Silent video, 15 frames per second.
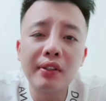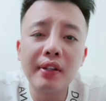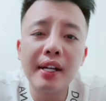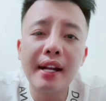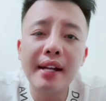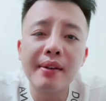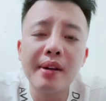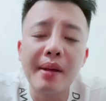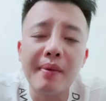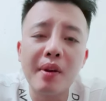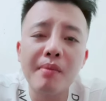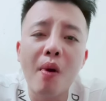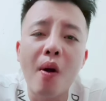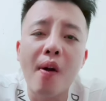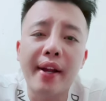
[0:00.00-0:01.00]
cho nên là để
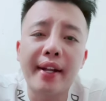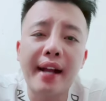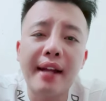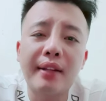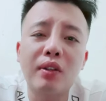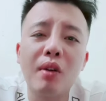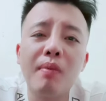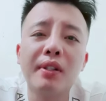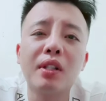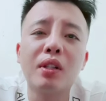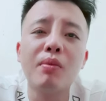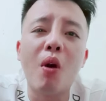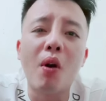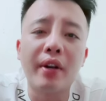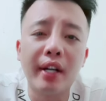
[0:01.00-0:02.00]
nó bỏ anh khá tôi không bao giờ
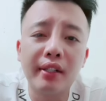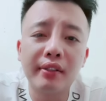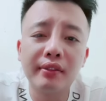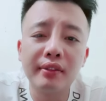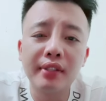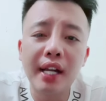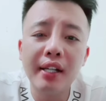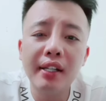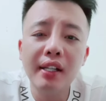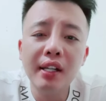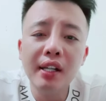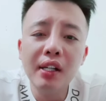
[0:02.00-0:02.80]
tôi bỏ được đấy